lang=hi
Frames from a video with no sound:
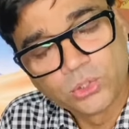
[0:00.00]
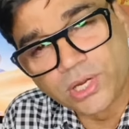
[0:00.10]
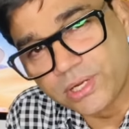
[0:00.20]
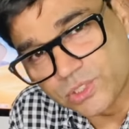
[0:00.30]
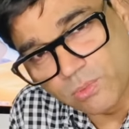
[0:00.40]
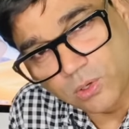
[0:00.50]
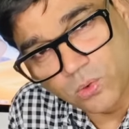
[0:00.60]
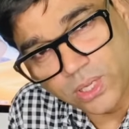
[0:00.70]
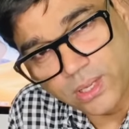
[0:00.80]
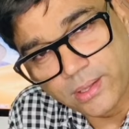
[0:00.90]
किडनी स्मॉल हो
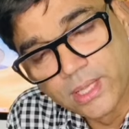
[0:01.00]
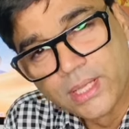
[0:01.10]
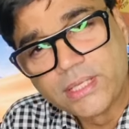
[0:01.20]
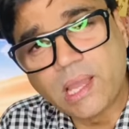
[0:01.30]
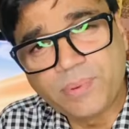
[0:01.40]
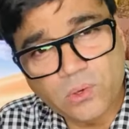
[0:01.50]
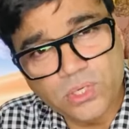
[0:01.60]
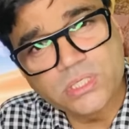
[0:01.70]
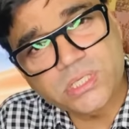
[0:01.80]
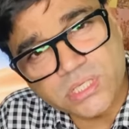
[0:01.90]
गई है या फिर
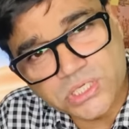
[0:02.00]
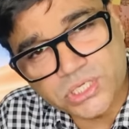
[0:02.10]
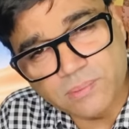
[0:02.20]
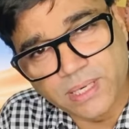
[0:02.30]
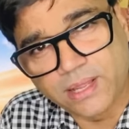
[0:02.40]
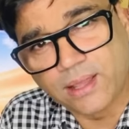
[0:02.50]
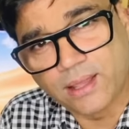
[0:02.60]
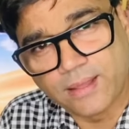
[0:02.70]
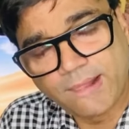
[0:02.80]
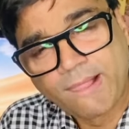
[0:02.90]
कोई स्ट्रक्चर बन गया
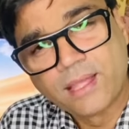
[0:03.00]
है